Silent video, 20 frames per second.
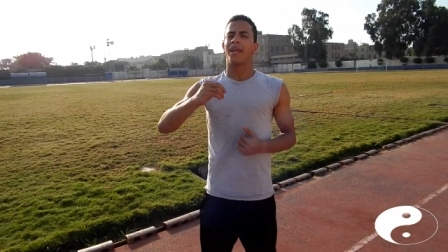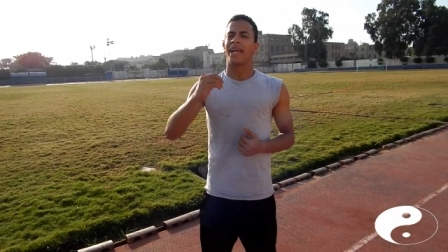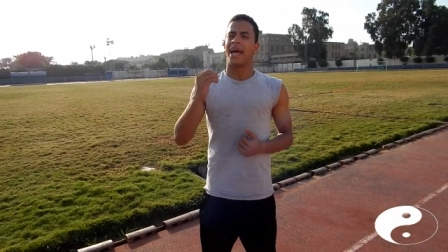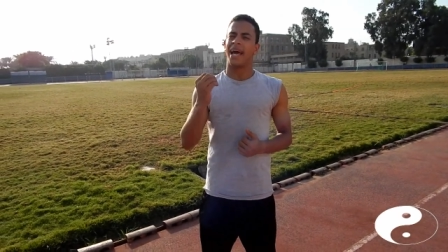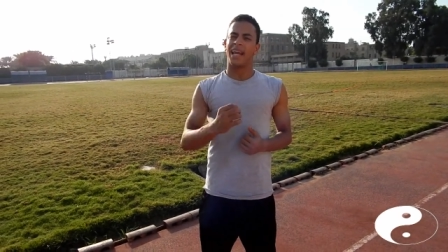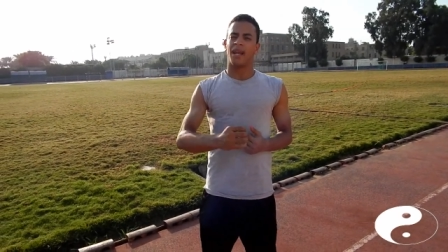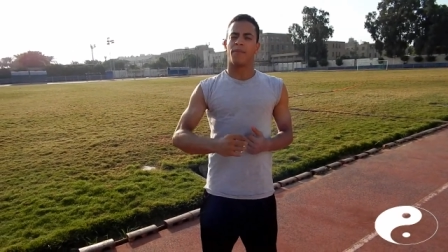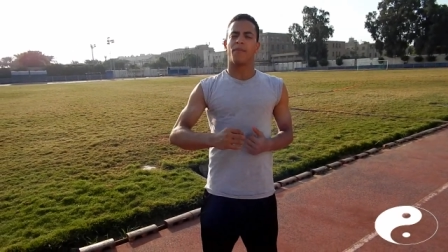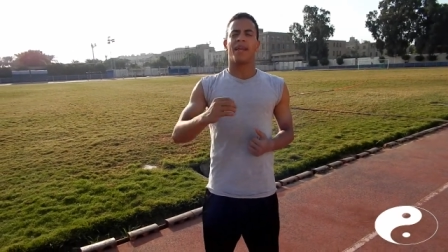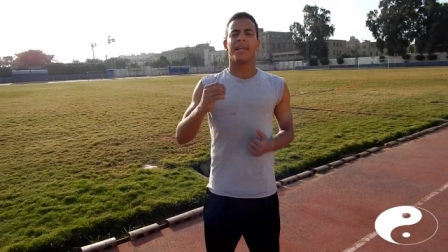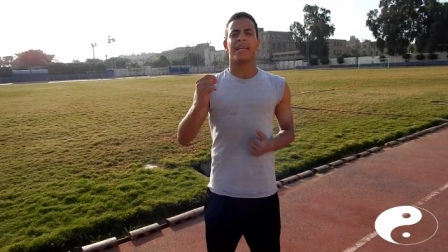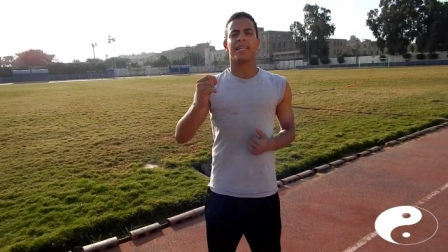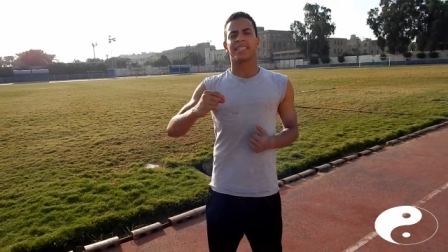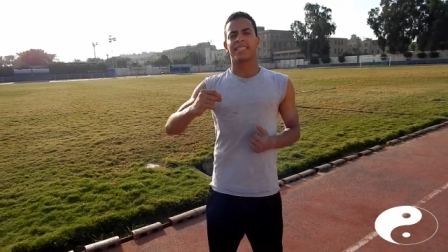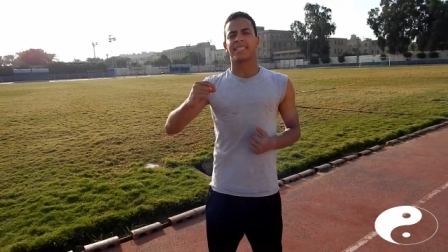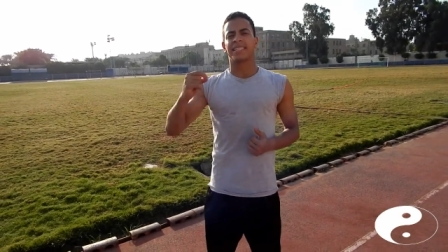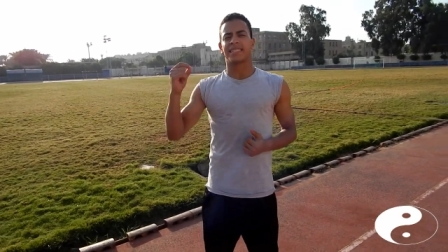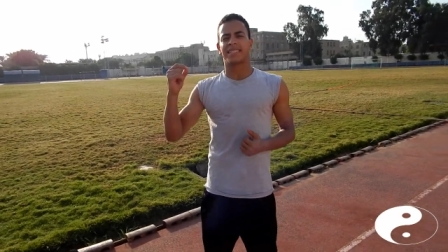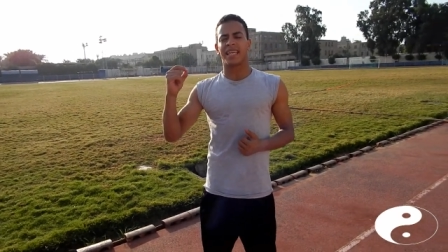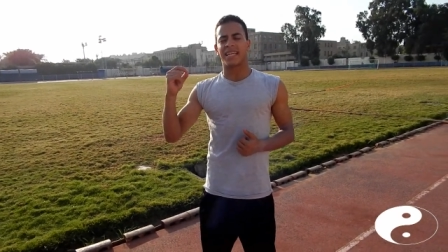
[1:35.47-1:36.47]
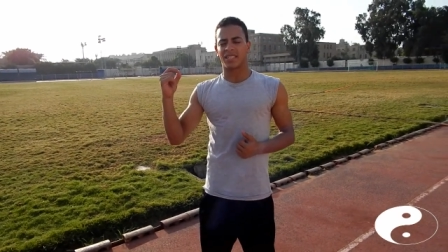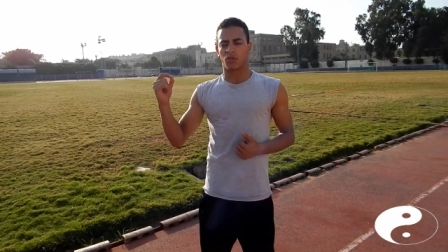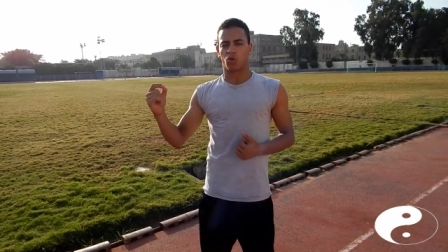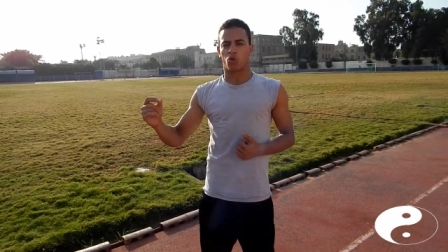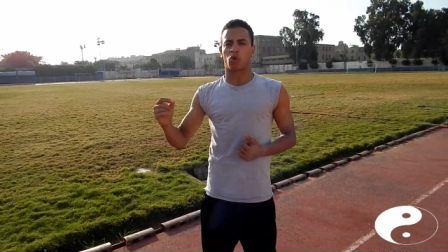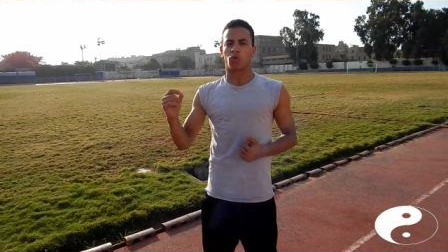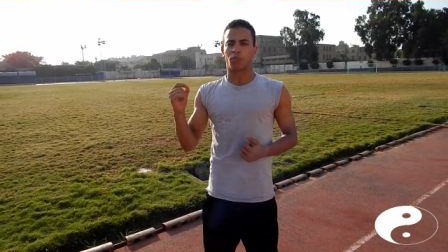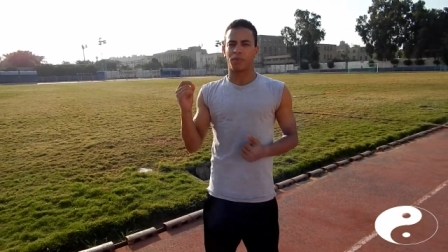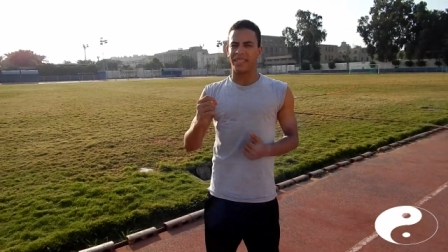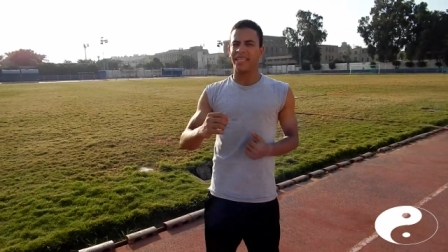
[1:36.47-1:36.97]
هو الالم الذي
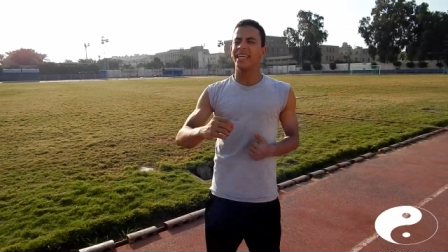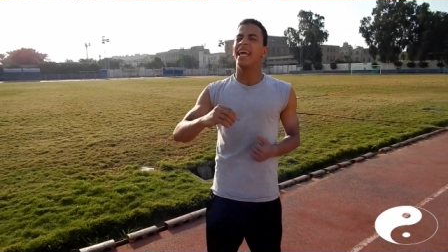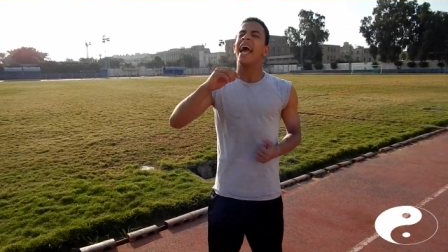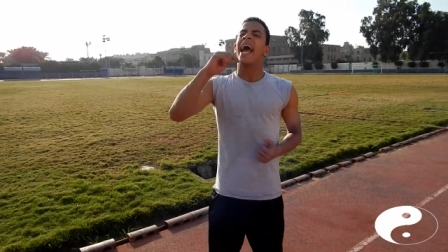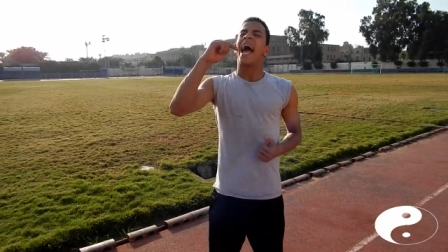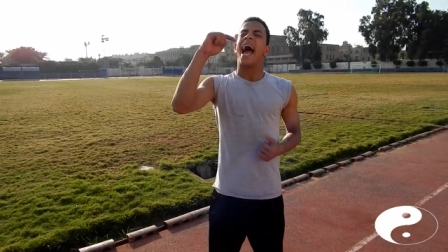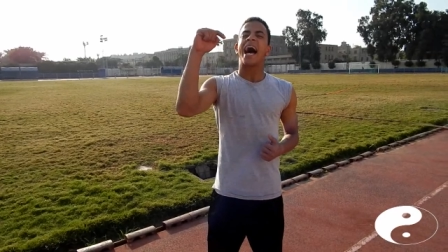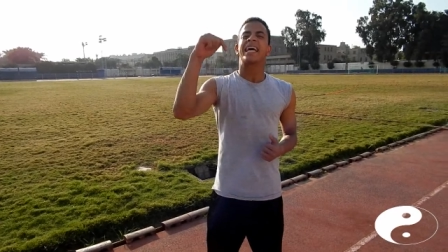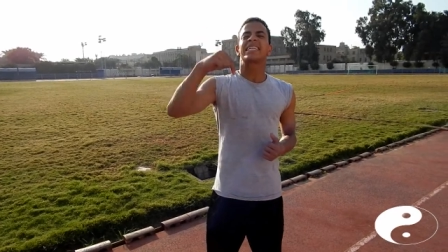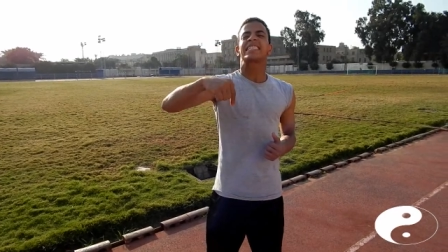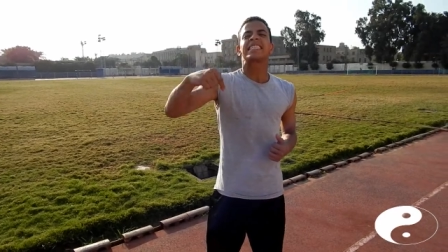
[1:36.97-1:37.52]
تشعر به